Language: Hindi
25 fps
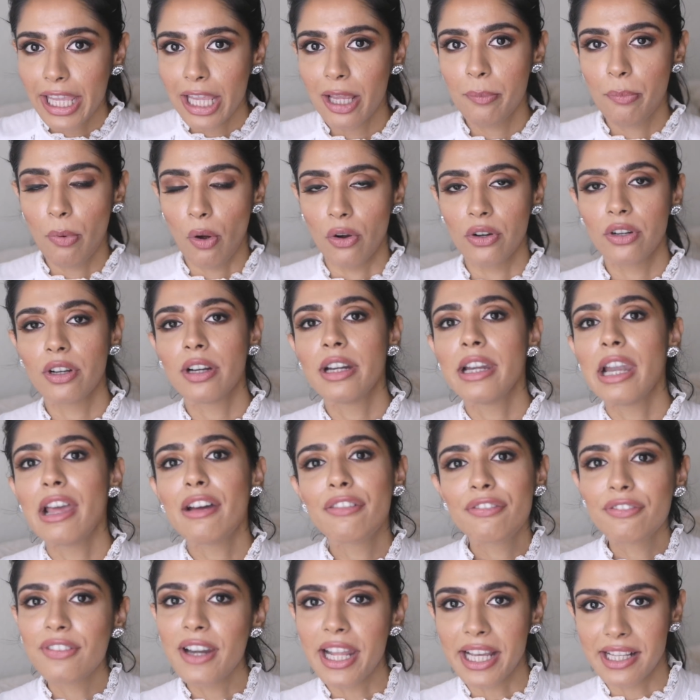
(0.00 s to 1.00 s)
एक बॉर्डर
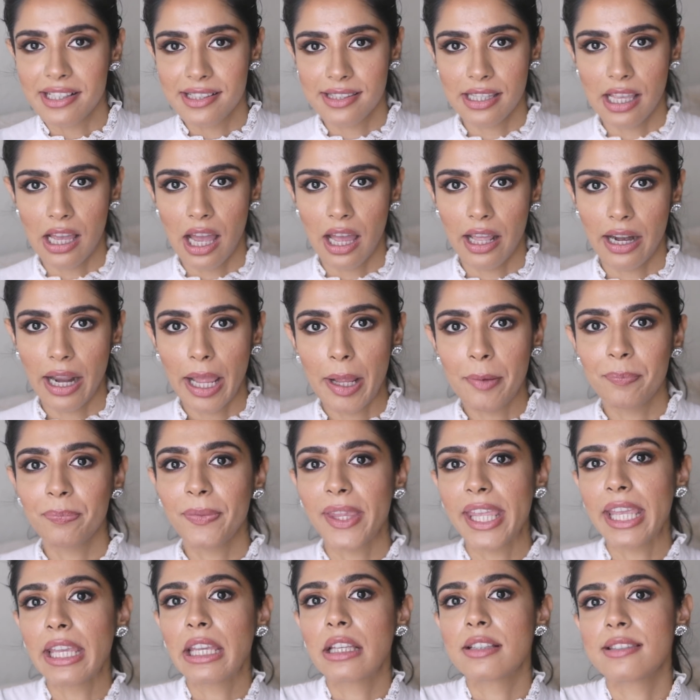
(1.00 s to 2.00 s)
लेफ्ट लेग से आ रहा है
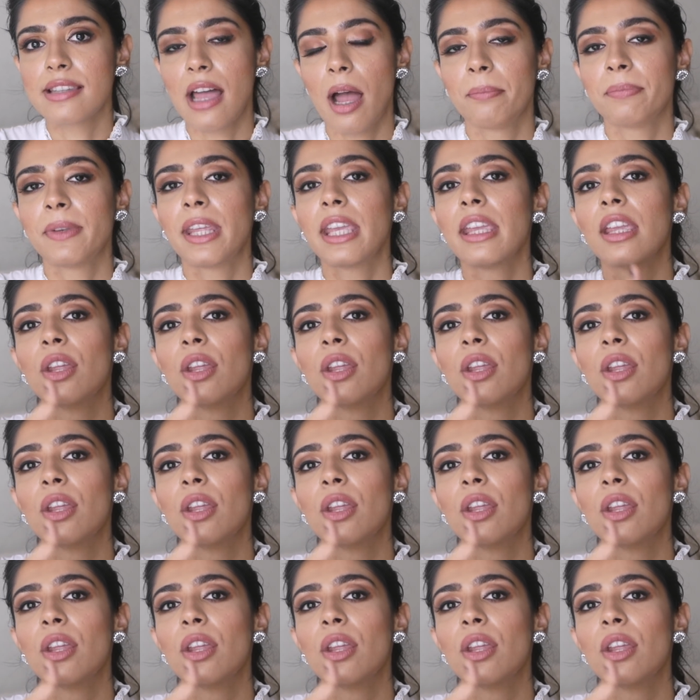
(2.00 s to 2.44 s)
एक सामने